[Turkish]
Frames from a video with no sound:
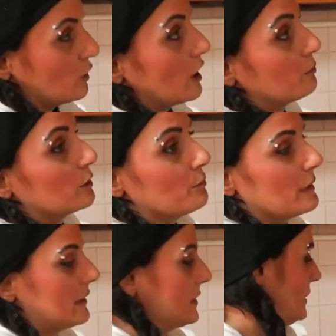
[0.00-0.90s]
Dolaplarım
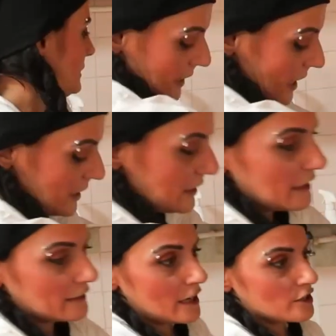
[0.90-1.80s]
bitti. Yerleri
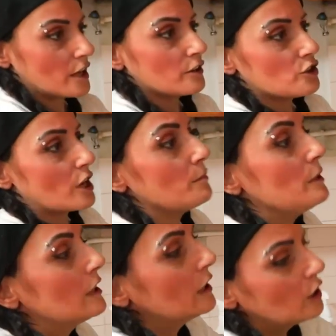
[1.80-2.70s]
deterjanlayacağım.
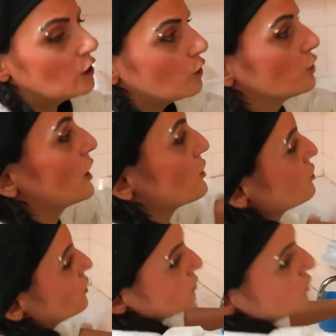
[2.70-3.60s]
Ondan
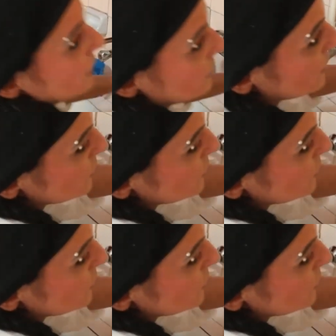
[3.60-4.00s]
sonra mutfaktan